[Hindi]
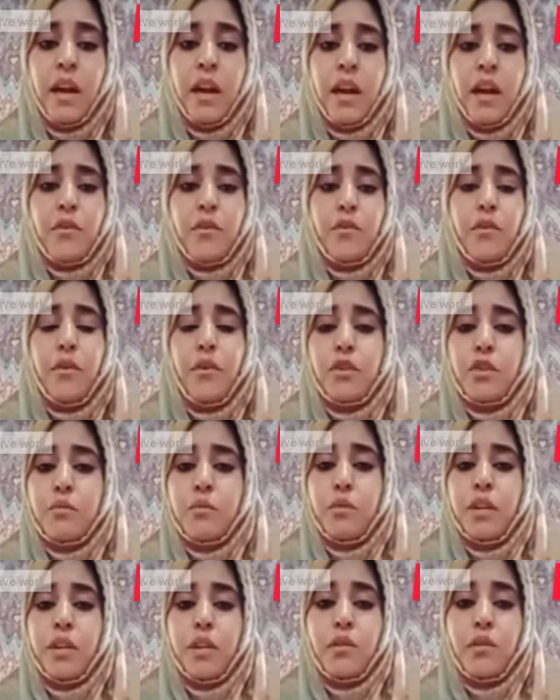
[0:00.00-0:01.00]
फोर्सफुली
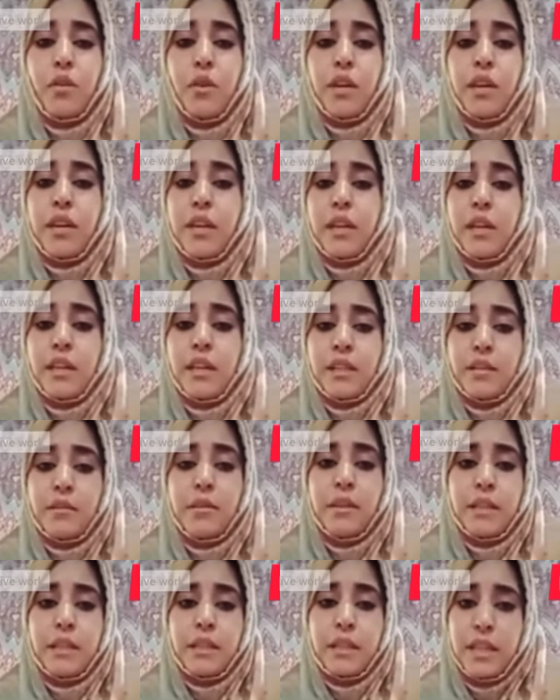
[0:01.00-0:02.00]
कोई कन्वर्ट
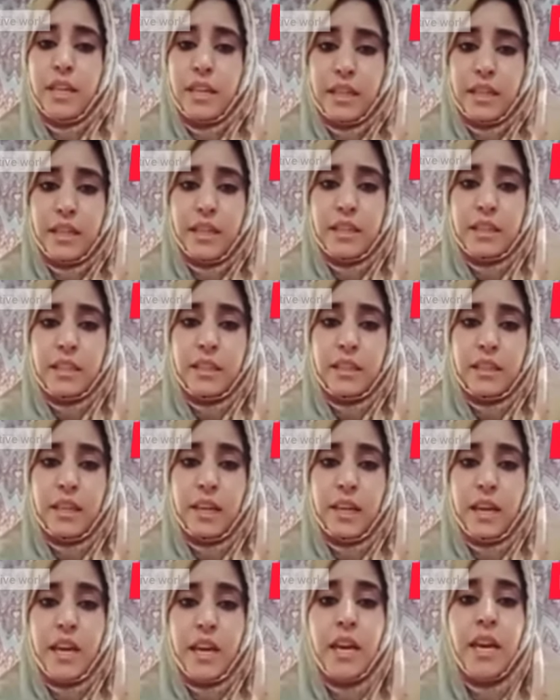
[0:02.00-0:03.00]
नहीं कर सकता
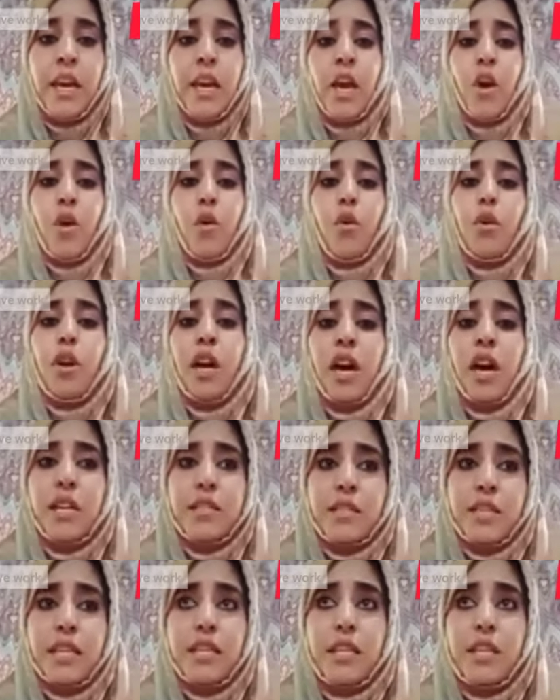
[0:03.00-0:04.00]
है और आजकल
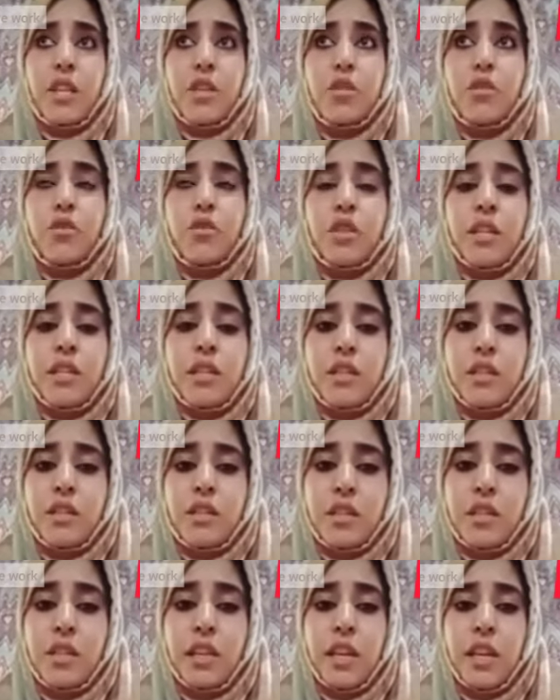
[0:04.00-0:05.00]
की जो जनरेशन
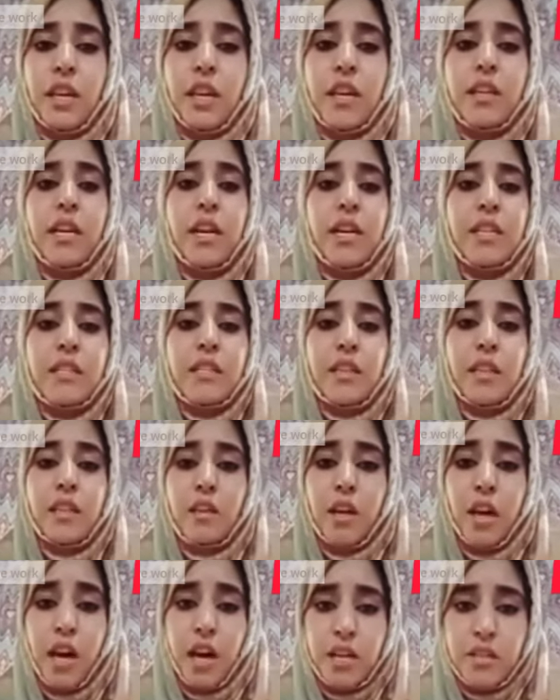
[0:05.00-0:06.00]
है खासकर
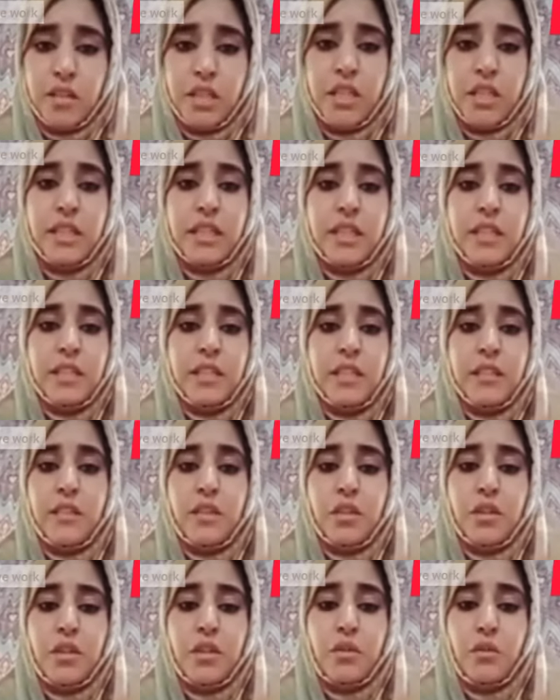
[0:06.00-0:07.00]
आजकल की
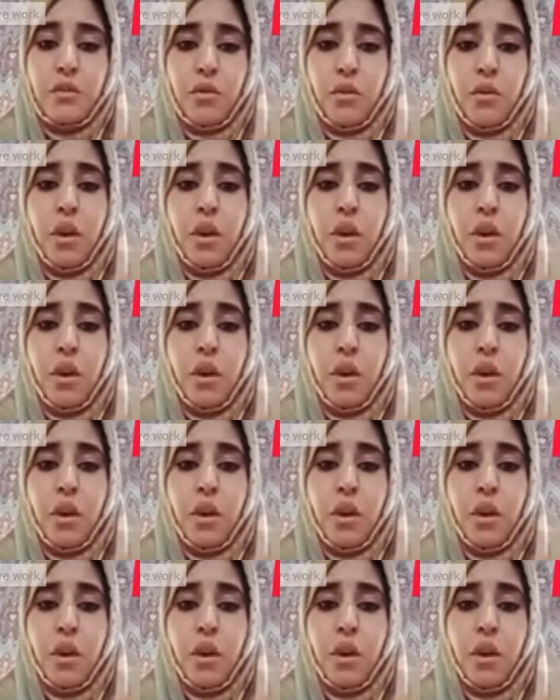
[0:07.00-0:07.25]
जनरेशन को